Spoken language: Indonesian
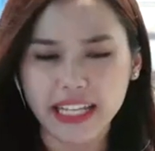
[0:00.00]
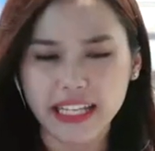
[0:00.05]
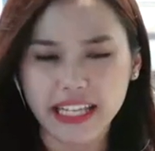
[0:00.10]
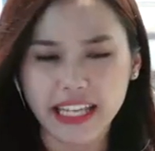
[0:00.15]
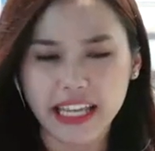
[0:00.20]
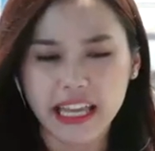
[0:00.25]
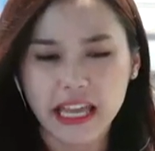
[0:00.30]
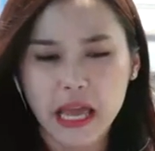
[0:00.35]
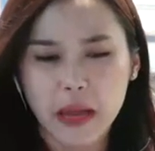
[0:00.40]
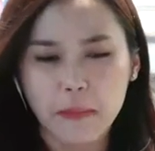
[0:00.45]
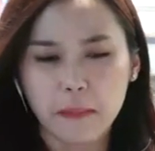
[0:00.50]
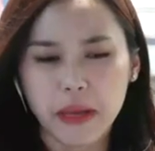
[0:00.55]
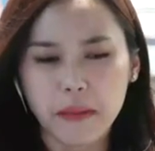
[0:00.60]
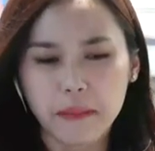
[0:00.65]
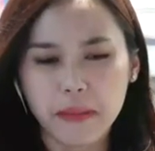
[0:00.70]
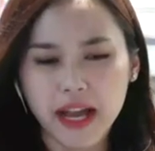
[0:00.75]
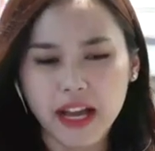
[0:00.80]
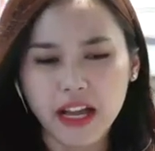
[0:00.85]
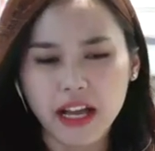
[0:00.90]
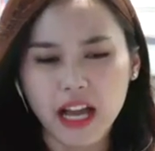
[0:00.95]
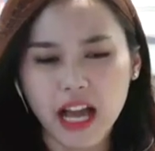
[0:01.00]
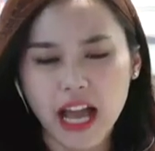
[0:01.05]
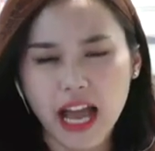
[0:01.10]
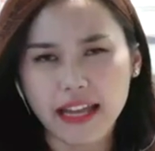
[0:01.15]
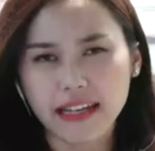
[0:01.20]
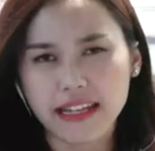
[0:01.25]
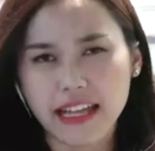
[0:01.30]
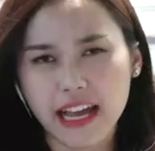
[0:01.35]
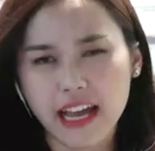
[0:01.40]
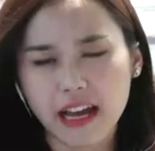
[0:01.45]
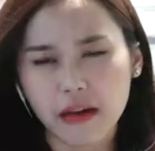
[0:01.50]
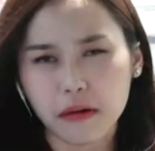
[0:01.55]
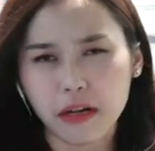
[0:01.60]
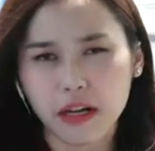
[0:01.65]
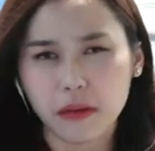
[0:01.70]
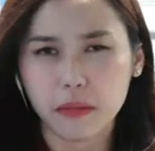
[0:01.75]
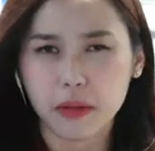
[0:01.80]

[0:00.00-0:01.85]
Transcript: Ini memang ada